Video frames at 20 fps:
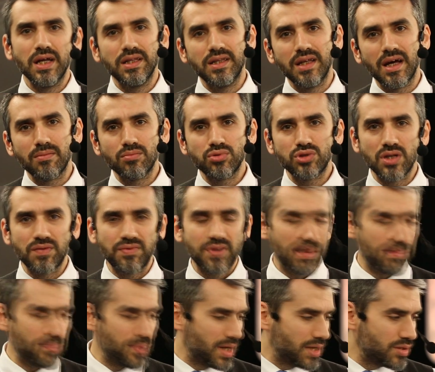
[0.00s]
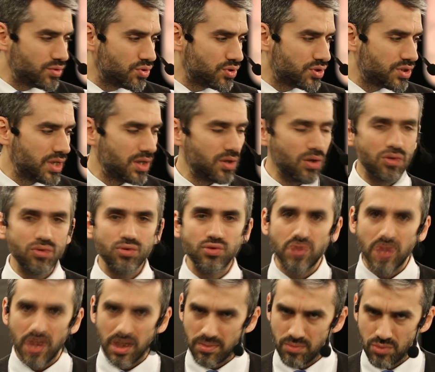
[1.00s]
Nem bu sefer evet. biraz yükseliyor.
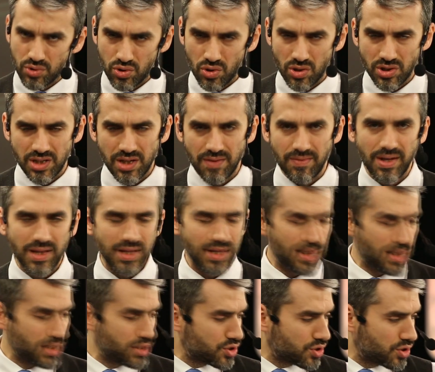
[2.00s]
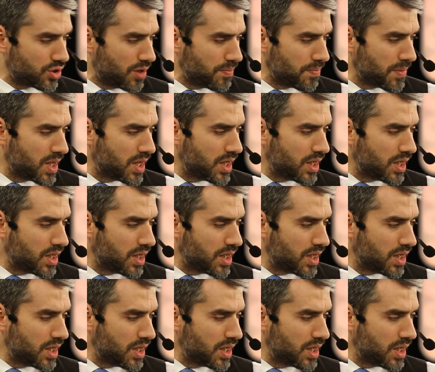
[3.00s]
%64 seviyelerine çıkıyor.